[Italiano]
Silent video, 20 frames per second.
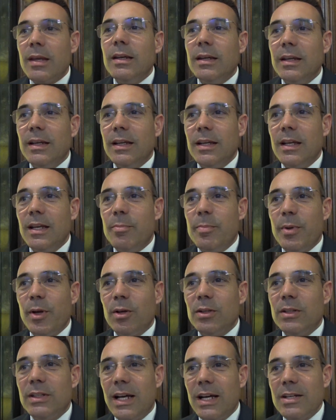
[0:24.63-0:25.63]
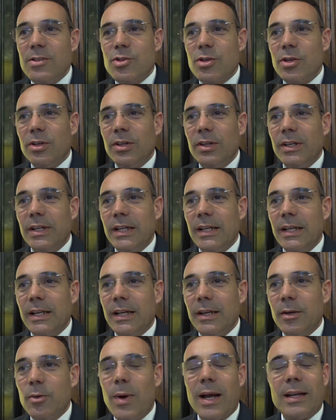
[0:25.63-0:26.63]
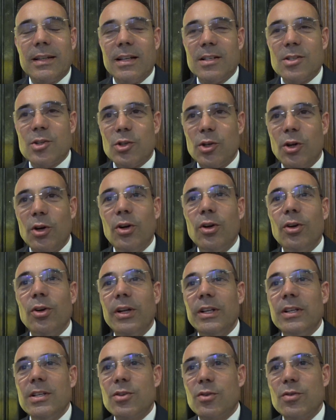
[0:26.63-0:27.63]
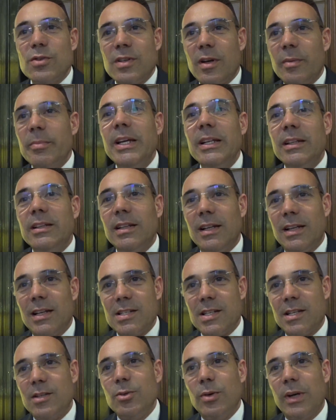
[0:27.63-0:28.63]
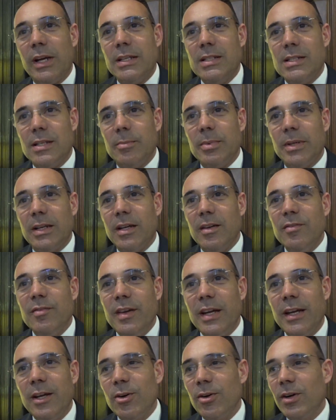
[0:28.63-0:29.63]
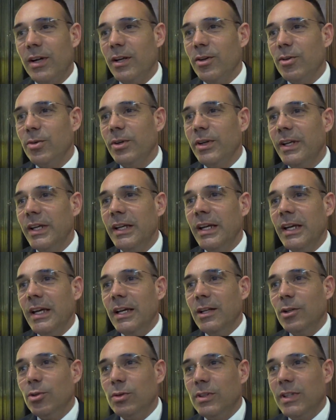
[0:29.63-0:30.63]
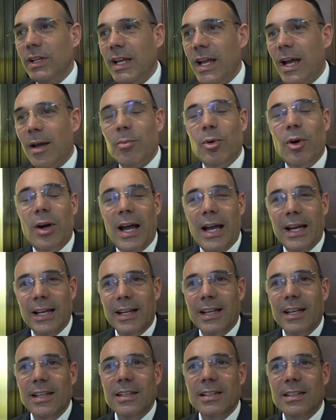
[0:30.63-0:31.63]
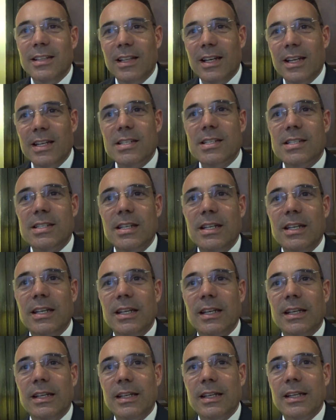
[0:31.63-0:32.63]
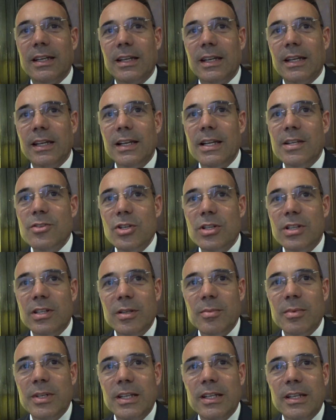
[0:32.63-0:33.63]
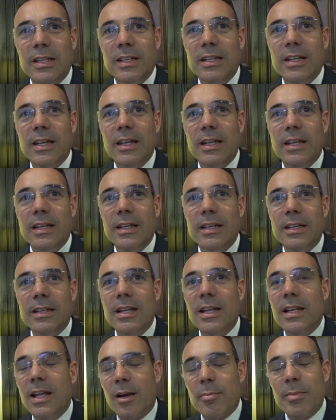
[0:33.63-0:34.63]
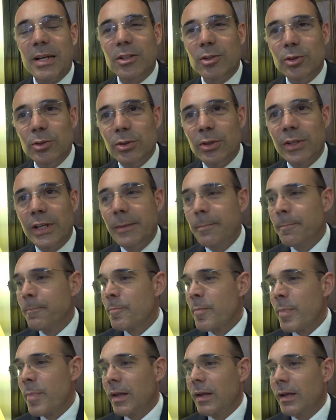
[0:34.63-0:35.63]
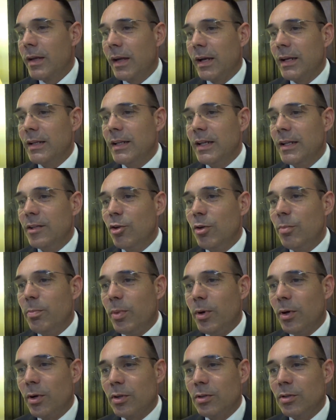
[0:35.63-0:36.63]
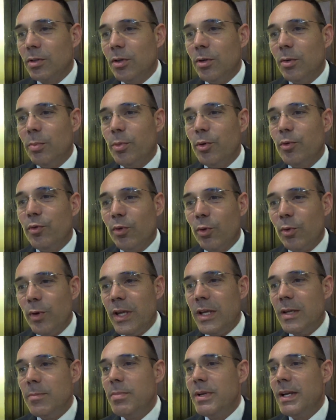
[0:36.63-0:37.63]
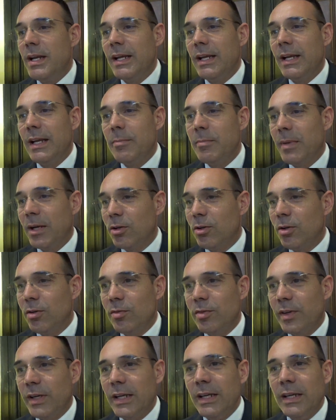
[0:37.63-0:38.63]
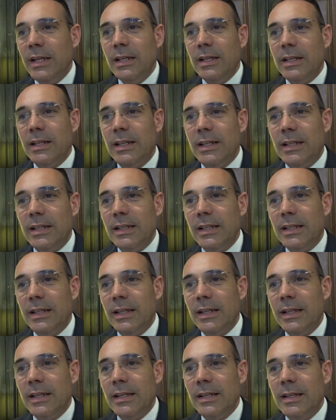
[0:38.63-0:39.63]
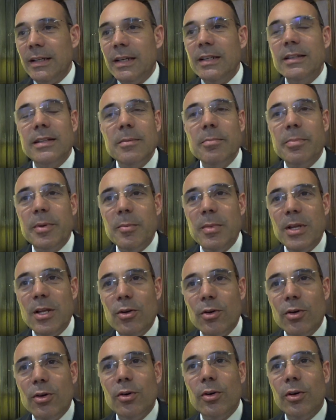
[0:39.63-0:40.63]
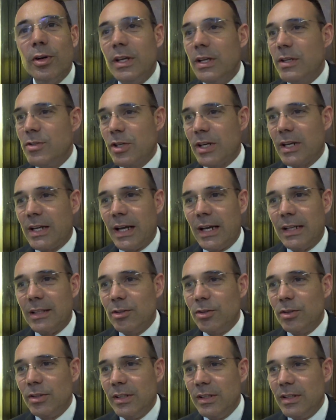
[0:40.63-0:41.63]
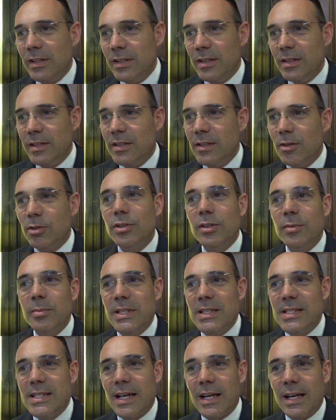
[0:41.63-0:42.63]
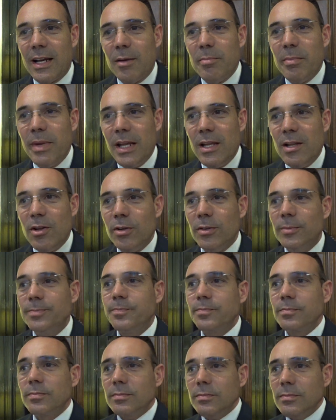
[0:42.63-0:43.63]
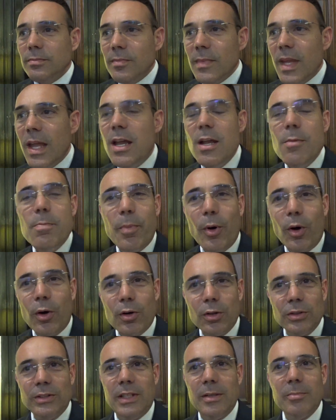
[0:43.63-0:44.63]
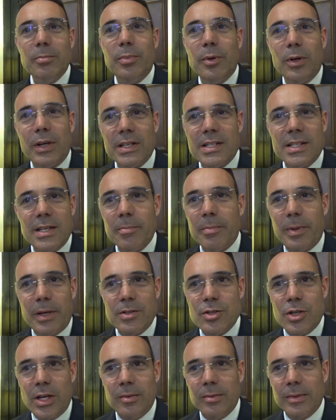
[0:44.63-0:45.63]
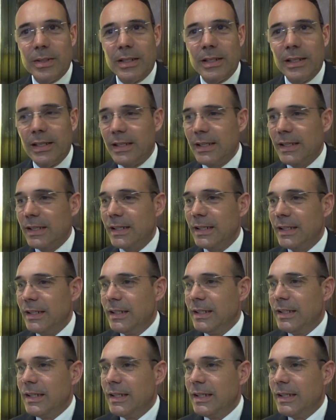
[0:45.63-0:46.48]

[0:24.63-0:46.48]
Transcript: Il pilotaggio eh, guarda solo ed esclusivamente alla sicurezza, perché è vero che noi tuteliamo anche gli interessi eh, legittimi degli armatori, rendendo il porto più fruibile, le manovre eh, nei tempi migliori, cercando di, di ottimizzare al meglio il poco tempo che sempre c'è, perché